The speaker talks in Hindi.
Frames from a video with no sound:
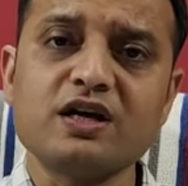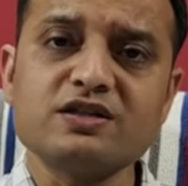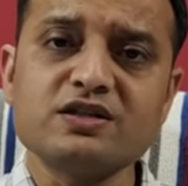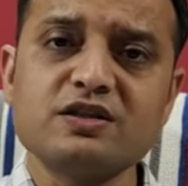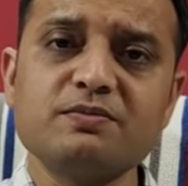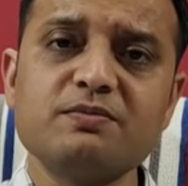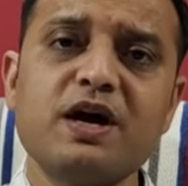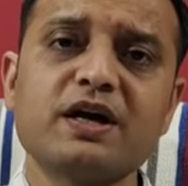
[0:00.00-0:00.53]

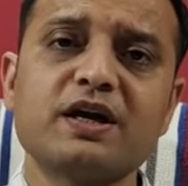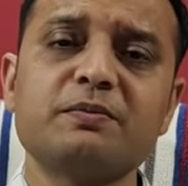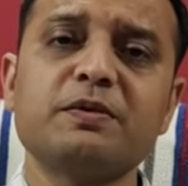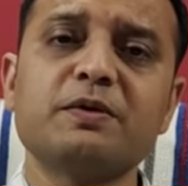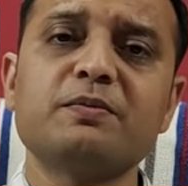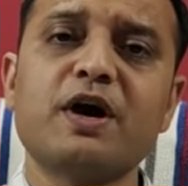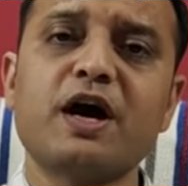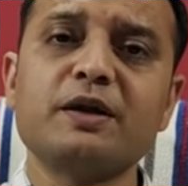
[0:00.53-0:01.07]
अस्थमा की
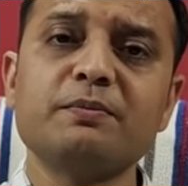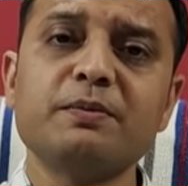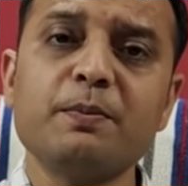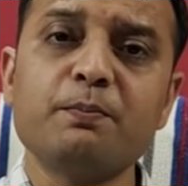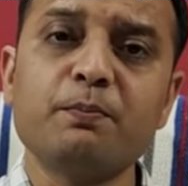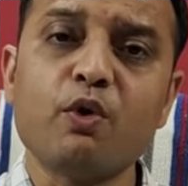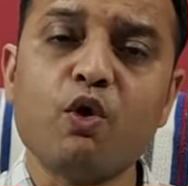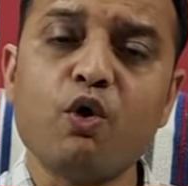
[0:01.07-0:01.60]
बीमारी
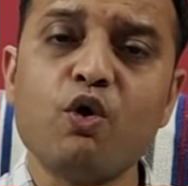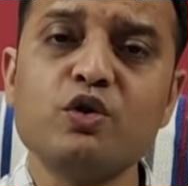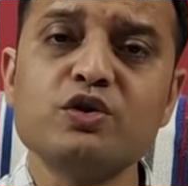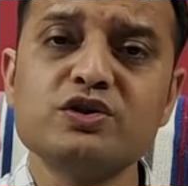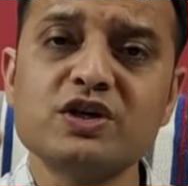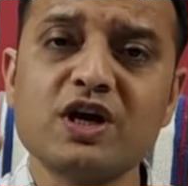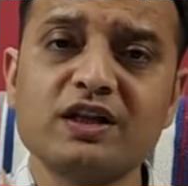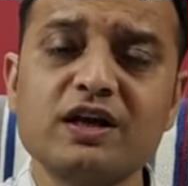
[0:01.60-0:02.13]
में
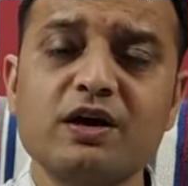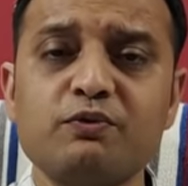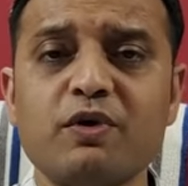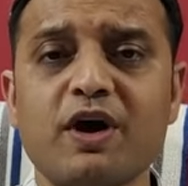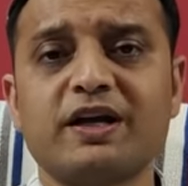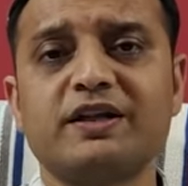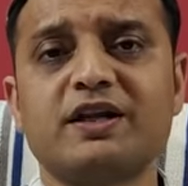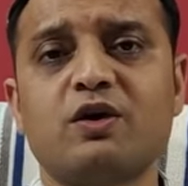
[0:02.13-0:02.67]
बहुत ज़्यादा
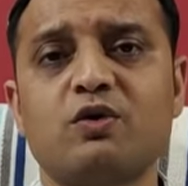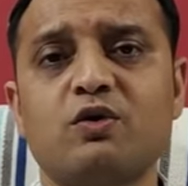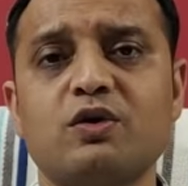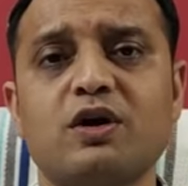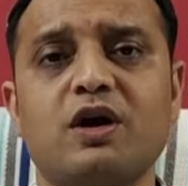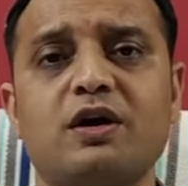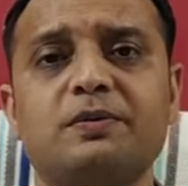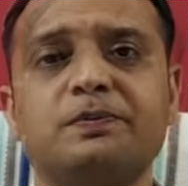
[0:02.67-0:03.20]
फ़ायदा
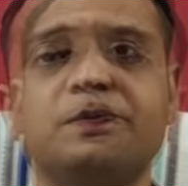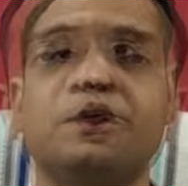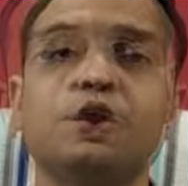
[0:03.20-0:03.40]
होगा